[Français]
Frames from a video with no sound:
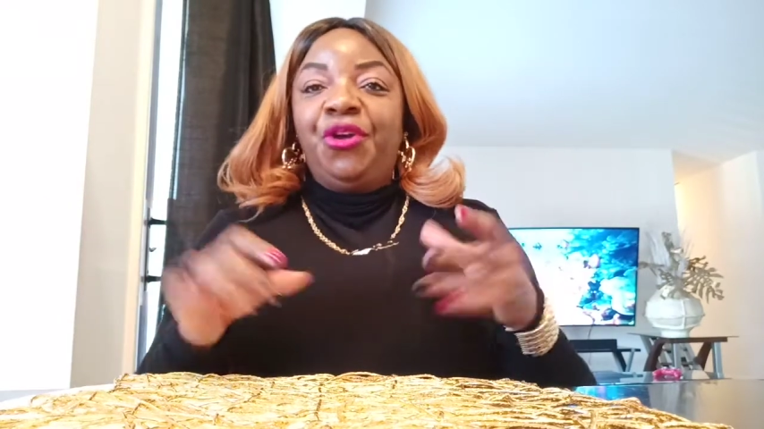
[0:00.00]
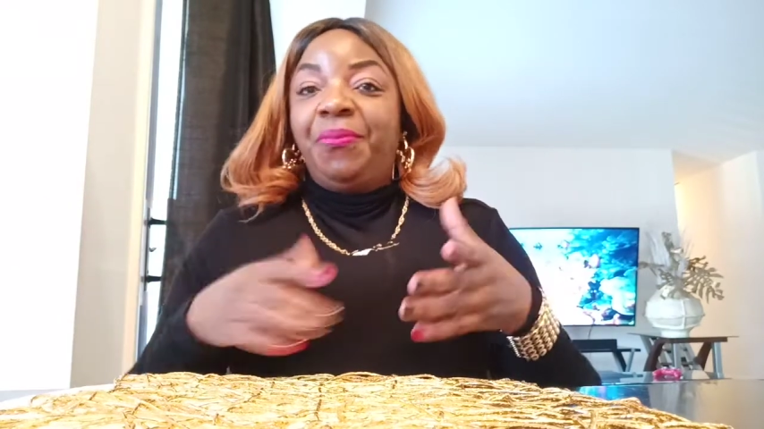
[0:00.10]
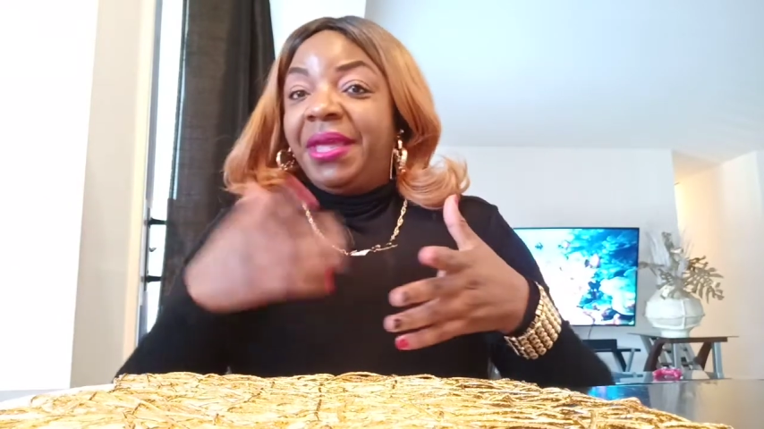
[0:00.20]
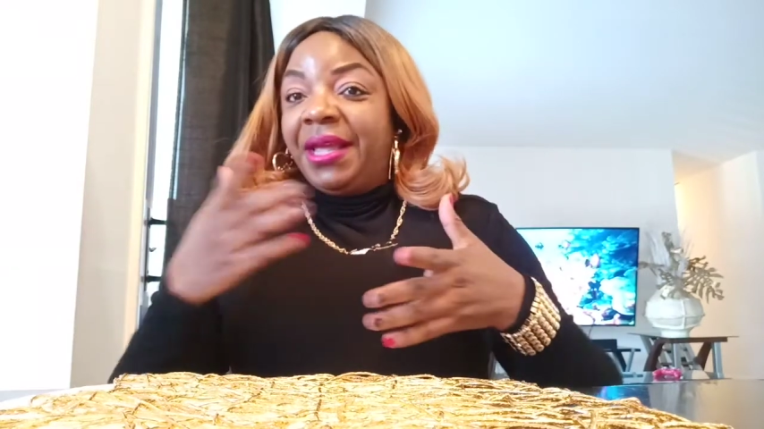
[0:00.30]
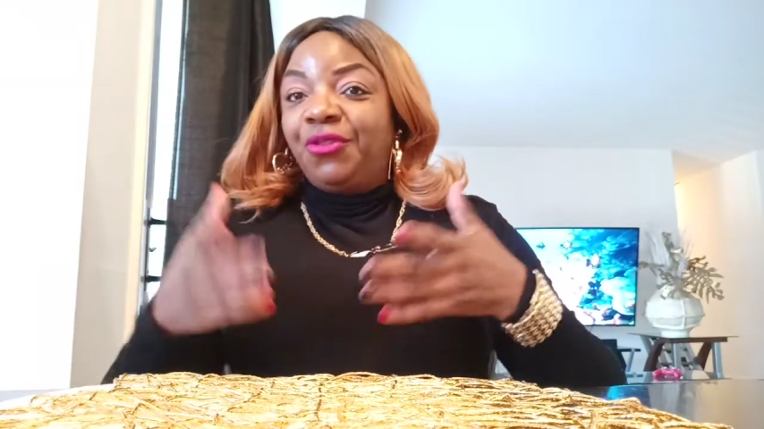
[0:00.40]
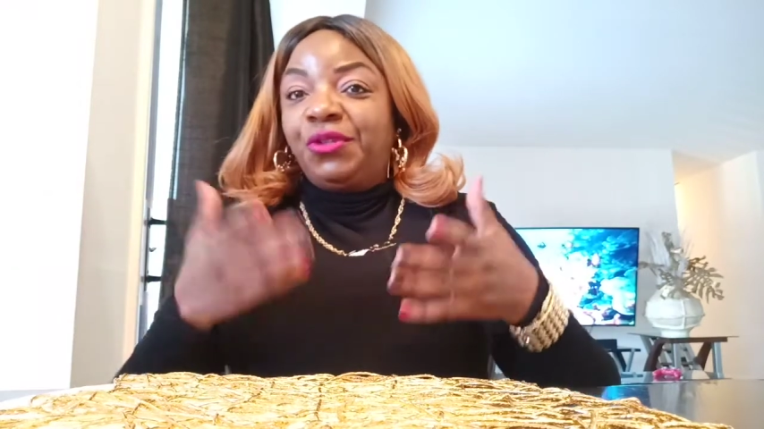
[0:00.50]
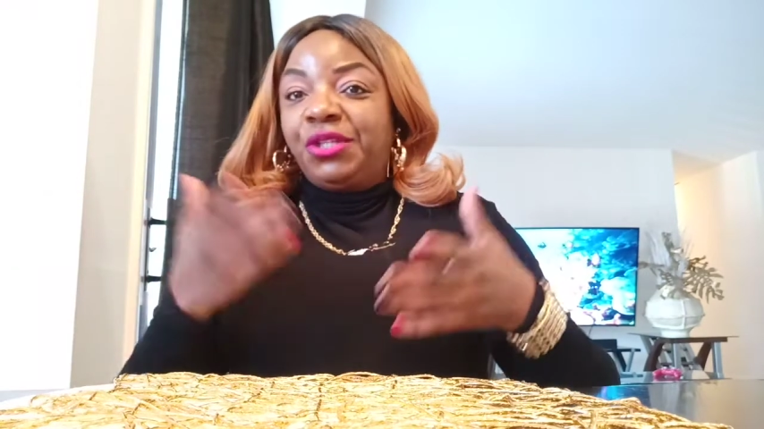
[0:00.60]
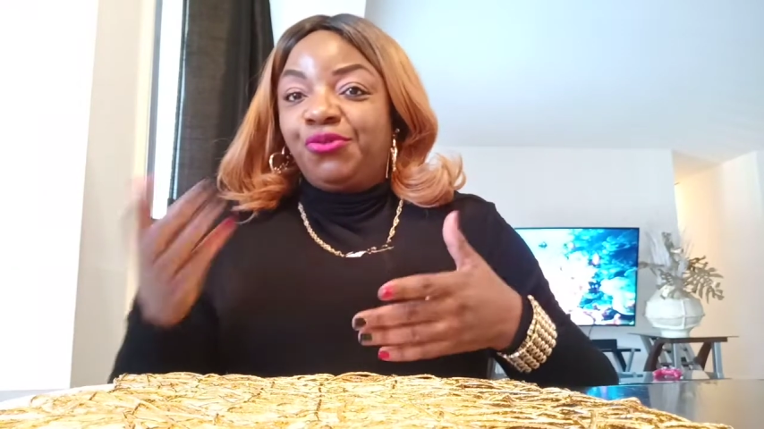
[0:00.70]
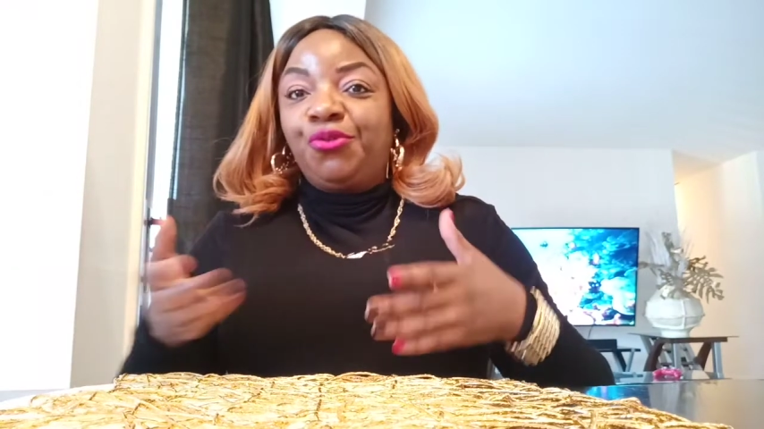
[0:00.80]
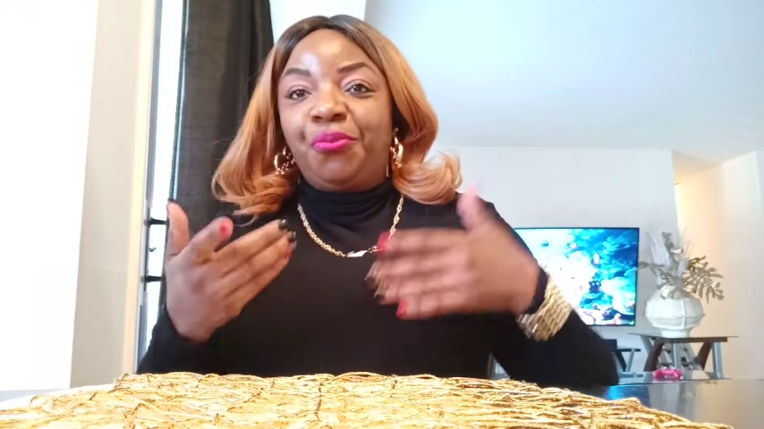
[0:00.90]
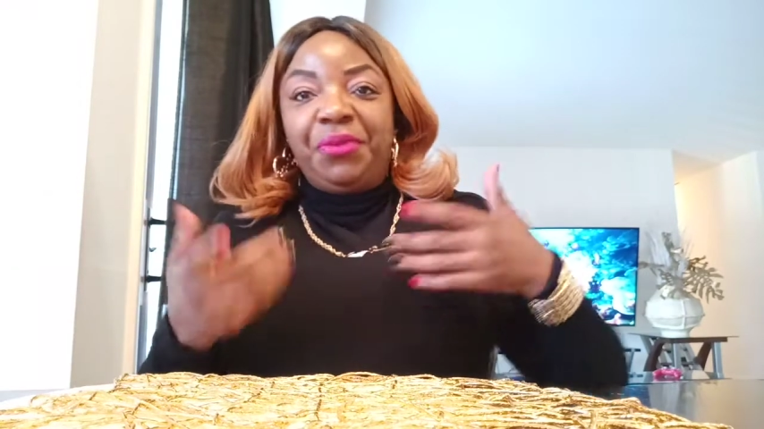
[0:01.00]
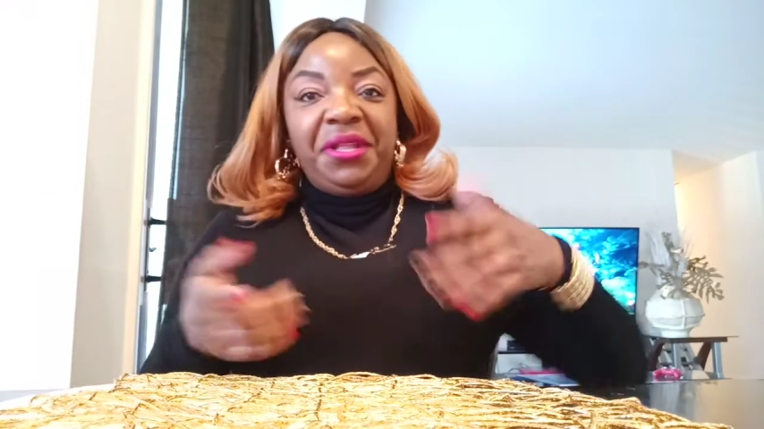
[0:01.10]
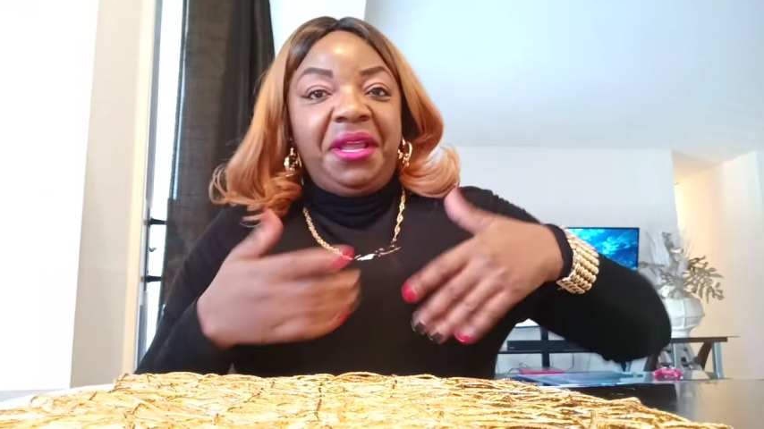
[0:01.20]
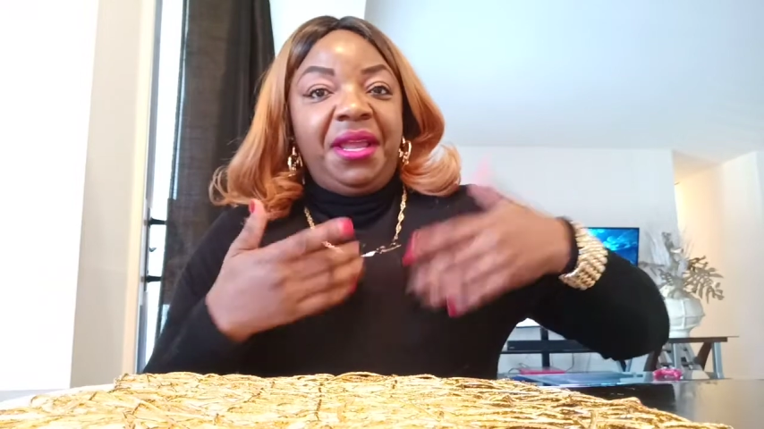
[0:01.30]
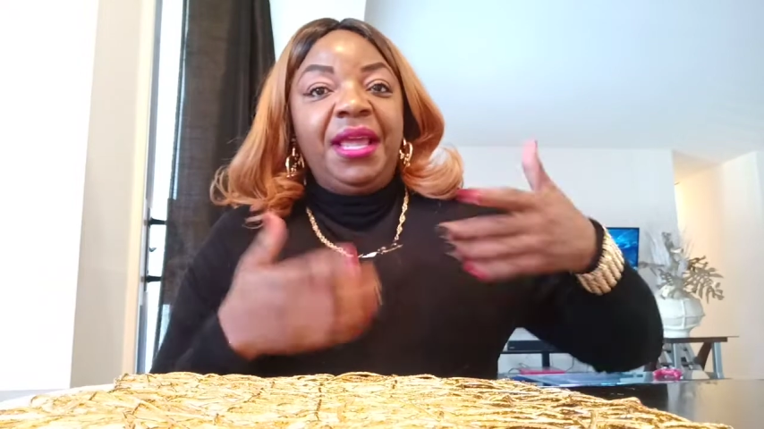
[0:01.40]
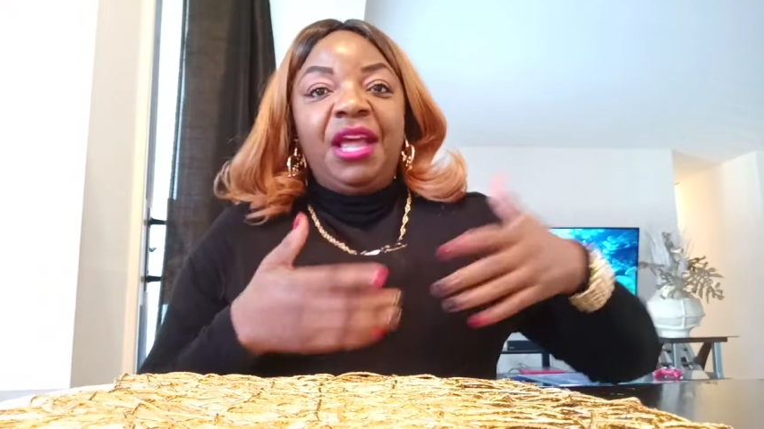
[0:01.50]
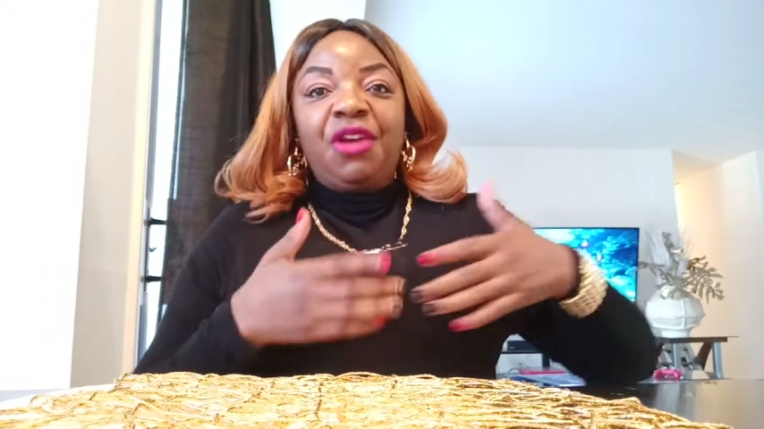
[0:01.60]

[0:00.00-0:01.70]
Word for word: Mais euh, donc, je suis combinée.